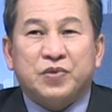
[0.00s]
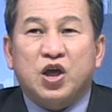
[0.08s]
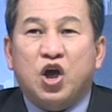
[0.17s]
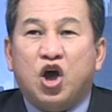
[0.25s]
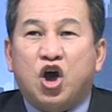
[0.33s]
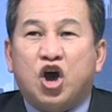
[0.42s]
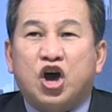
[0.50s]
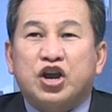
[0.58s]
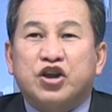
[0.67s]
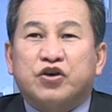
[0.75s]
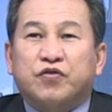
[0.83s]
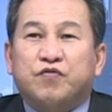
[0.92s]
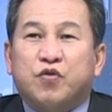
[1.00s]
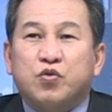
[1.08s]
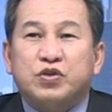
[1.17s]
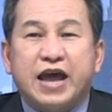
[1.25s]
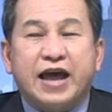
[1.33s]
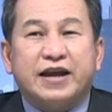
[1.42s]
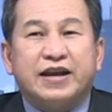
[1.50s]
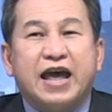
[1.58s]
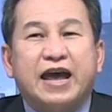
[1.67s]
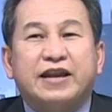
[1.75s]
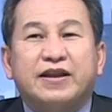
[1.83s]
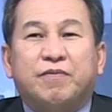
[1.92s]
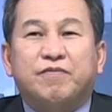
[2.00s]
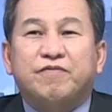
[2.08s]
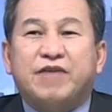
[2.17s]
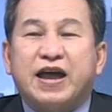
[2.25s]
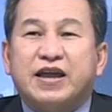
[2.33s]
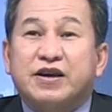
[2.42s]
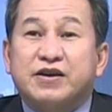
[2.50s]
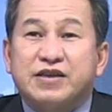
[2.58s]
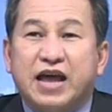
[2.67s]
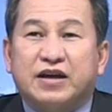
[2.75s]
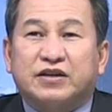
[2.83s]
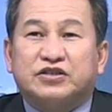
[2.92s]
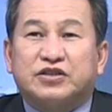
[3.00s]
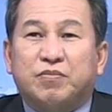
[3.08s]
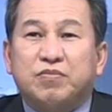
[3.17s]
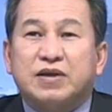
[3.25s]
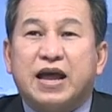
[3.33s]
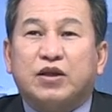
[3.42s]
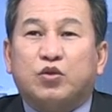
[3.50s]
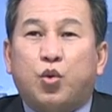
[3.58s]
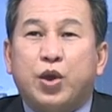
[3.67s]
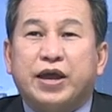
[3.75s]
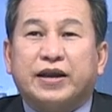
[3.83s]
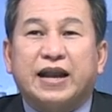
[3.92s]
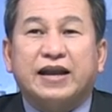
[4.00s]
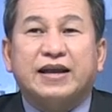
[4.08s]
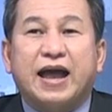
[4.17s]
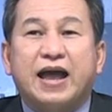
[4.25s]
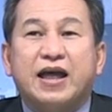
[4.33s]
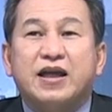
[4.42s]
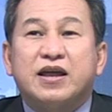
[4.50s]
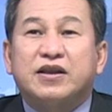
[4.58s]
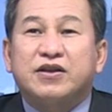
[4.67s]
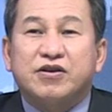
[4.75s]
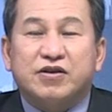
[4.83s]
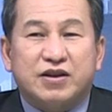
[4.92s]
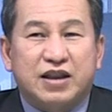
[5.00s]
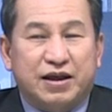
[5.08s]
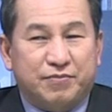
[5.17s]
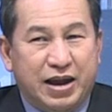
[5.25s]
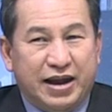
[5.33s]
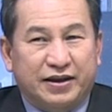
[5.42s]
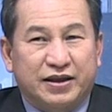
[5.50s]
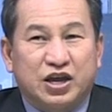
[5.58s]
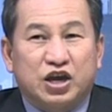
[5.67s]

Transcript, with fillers: Họ được vũ trang để đóng vai ngư dân chống các thuyền đánh cá nước lân bàn,